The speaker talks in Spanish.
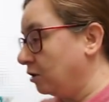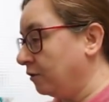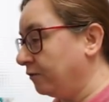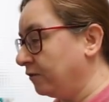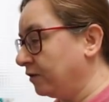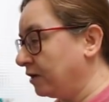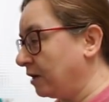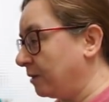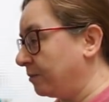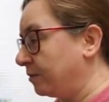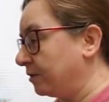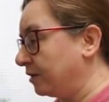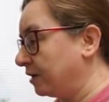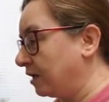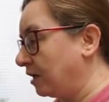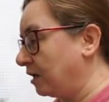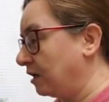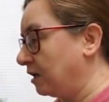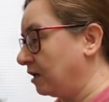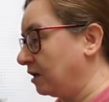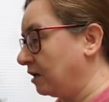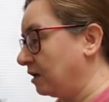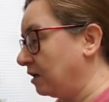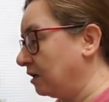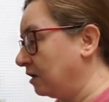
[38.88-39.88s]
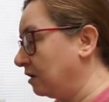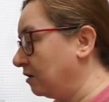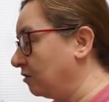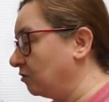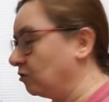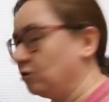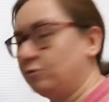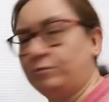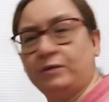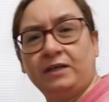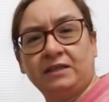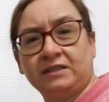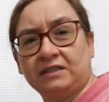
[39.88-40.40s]
voy a poner, os
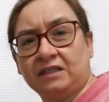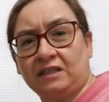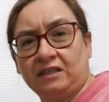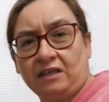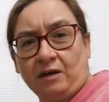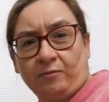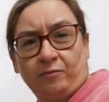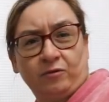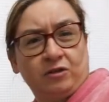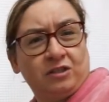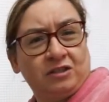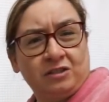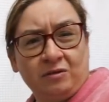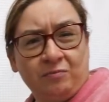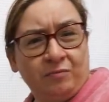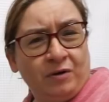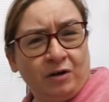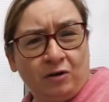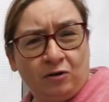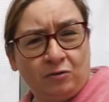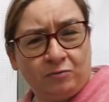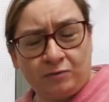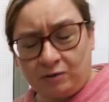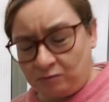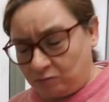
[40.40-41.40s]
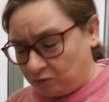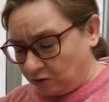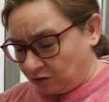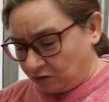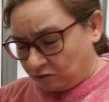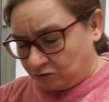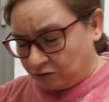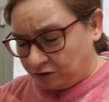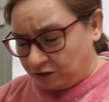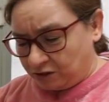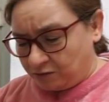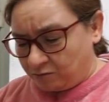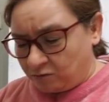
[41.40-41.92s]
lo voy a enseñar porque siempre es lo mismo.
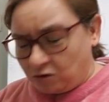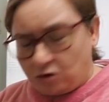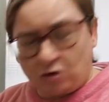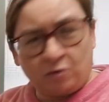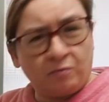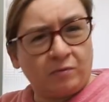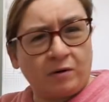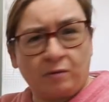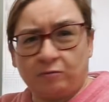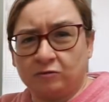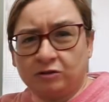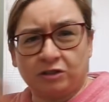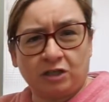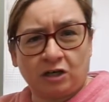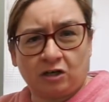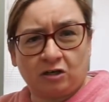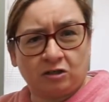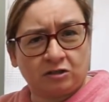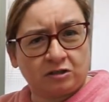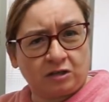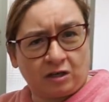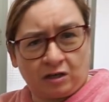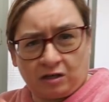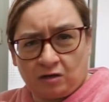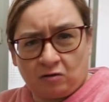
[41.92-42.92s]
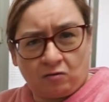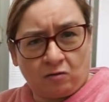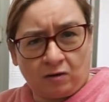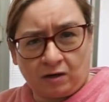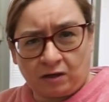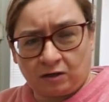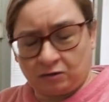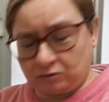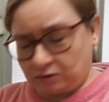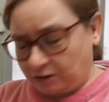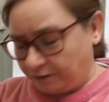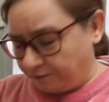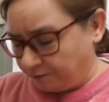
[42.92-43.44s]
Hoy hemos comprado muchas cosas igual
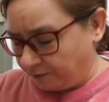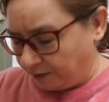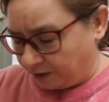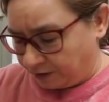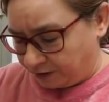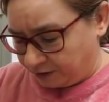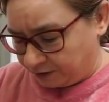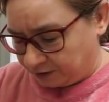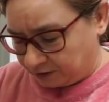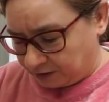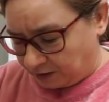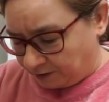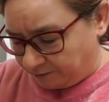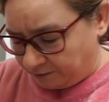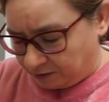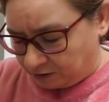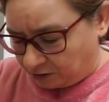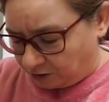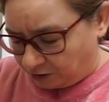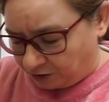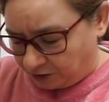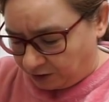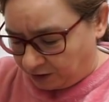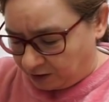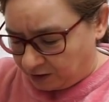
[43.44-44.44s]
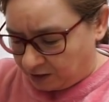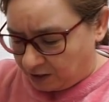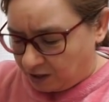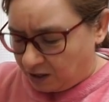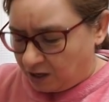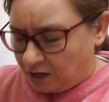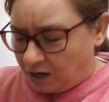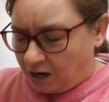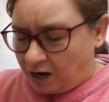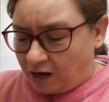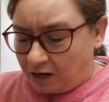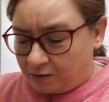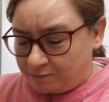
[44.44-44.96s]
que otras veces, ¿sabes? Entonces,
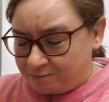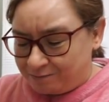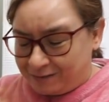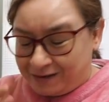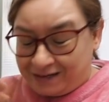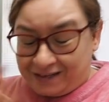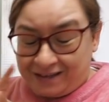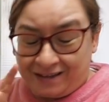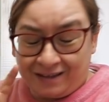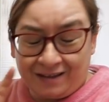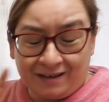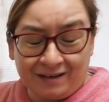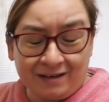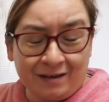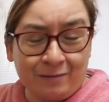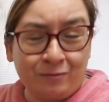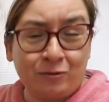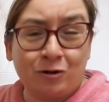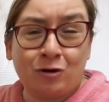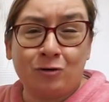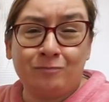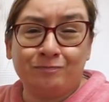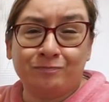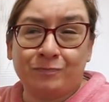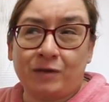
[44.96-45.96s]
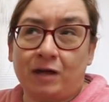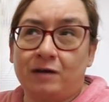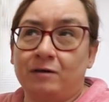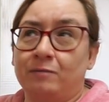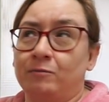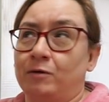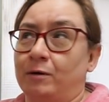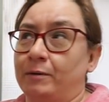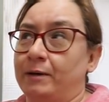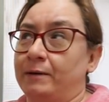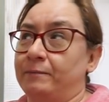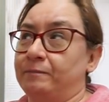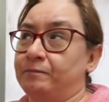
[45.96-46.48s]
variedad, hemos,
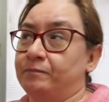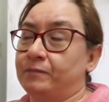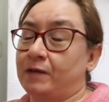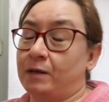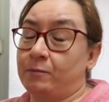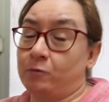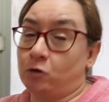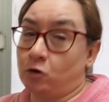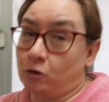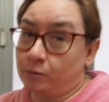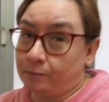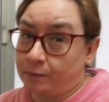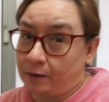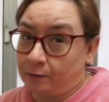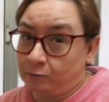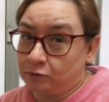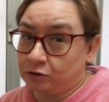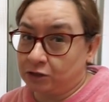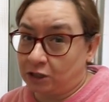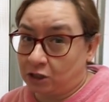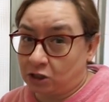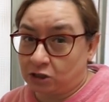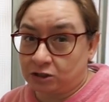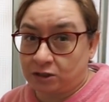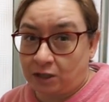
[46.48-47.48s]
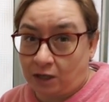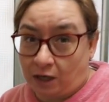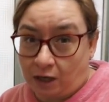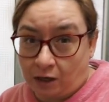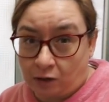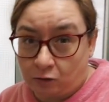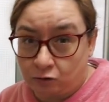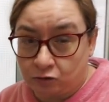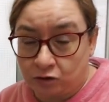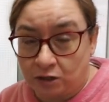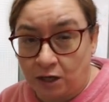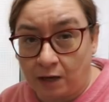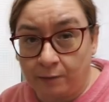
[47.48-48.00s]
a ver, hemos comprado muchas cosas las
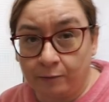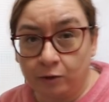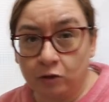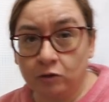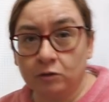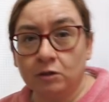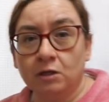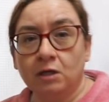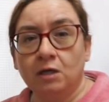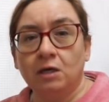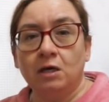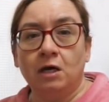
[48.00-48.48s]
que usamos,